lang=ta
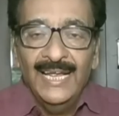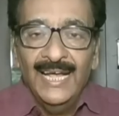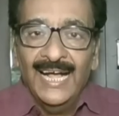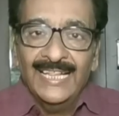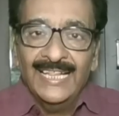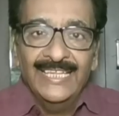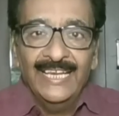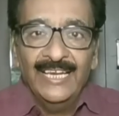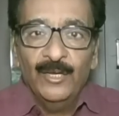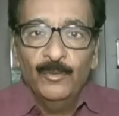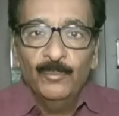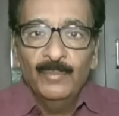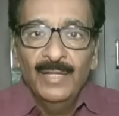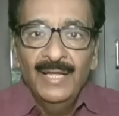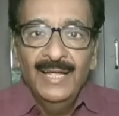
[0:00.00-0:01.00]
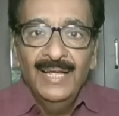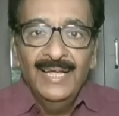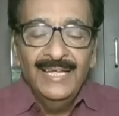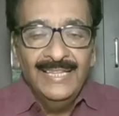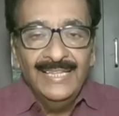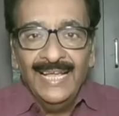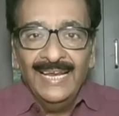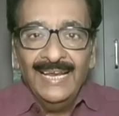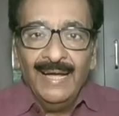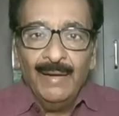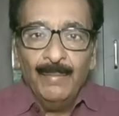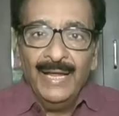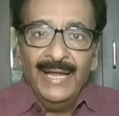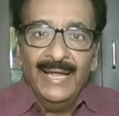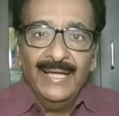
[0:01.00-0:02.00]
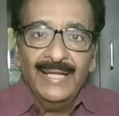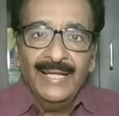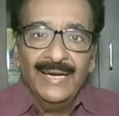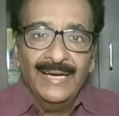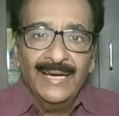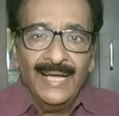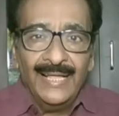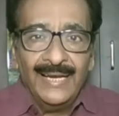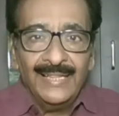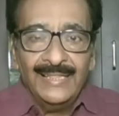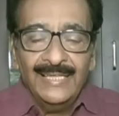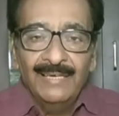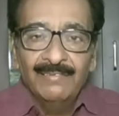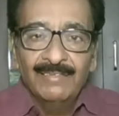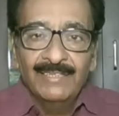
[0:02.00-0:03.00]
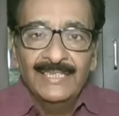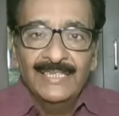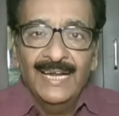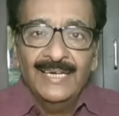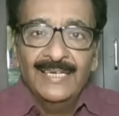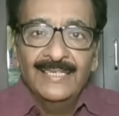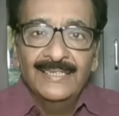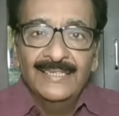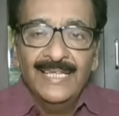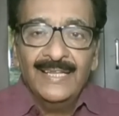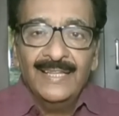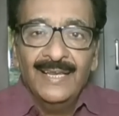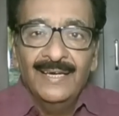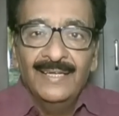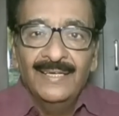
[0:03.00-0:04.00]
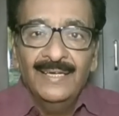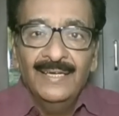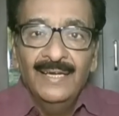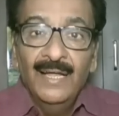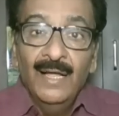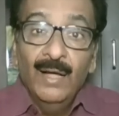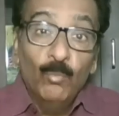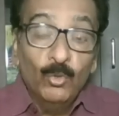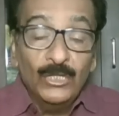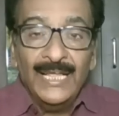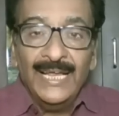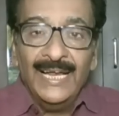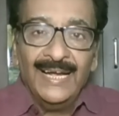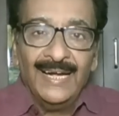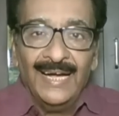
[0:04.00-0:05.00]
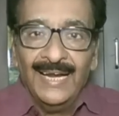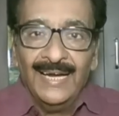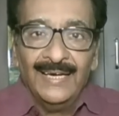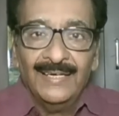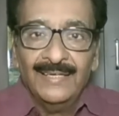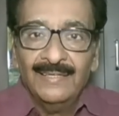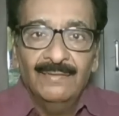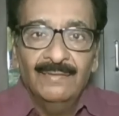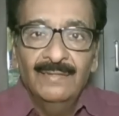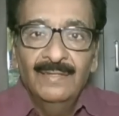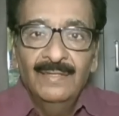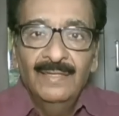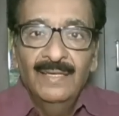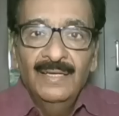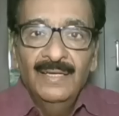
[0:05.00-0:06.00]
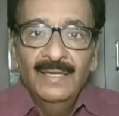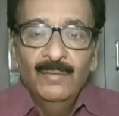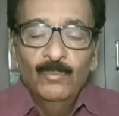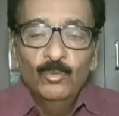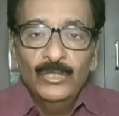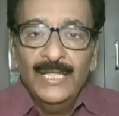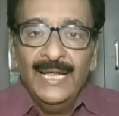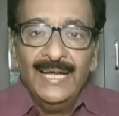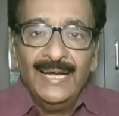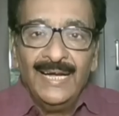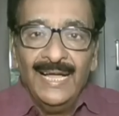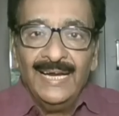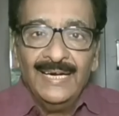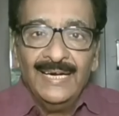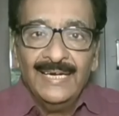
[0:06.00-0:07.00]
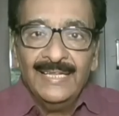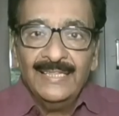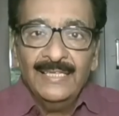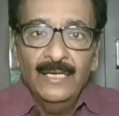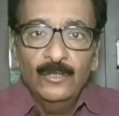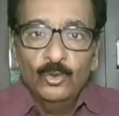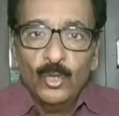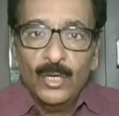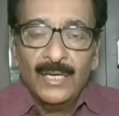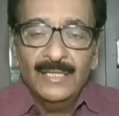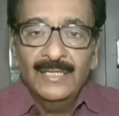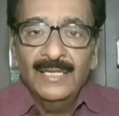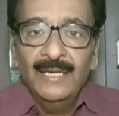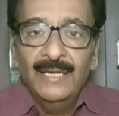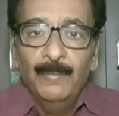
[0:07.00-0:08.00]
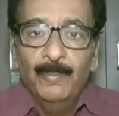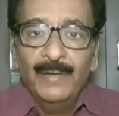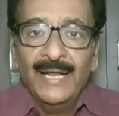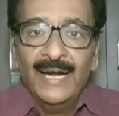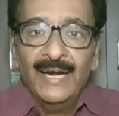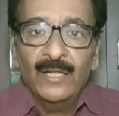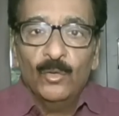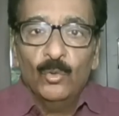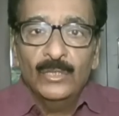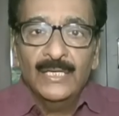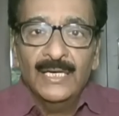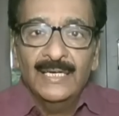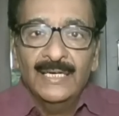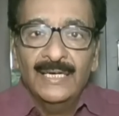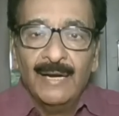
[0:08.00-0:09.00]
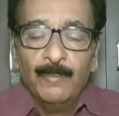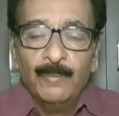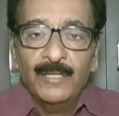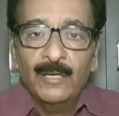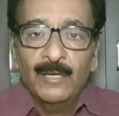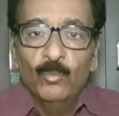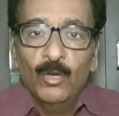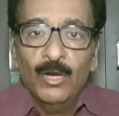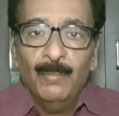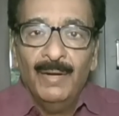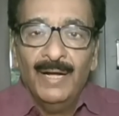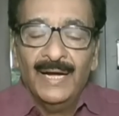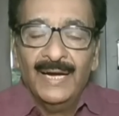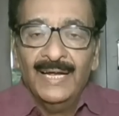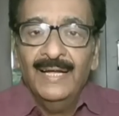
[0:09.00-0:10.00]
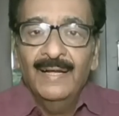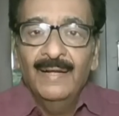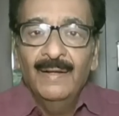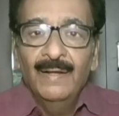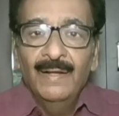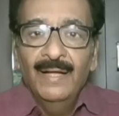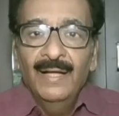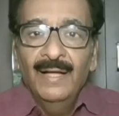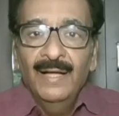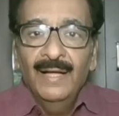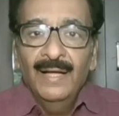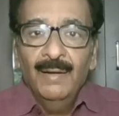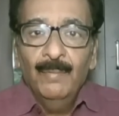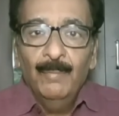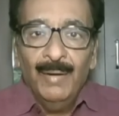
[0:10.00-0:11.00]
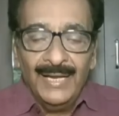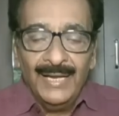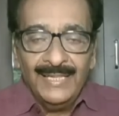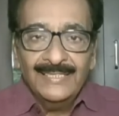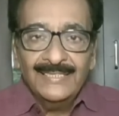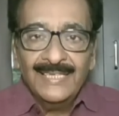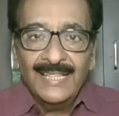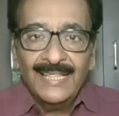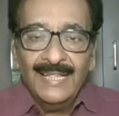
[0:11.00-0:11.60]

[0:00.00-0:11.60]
அதிகரிக்கும் இது எல்லாமே ரெண்டாயிரத்தி இருபத்தி நான்கு தேர்தலுக்கு முந்தைய காலகட்டம் முந்தைய காலகட்டத்தில் தொடர்ந்து இப்படியான கூட்டங்கள் நடப்பதன் மூலமாக பாரதிய ஜனதா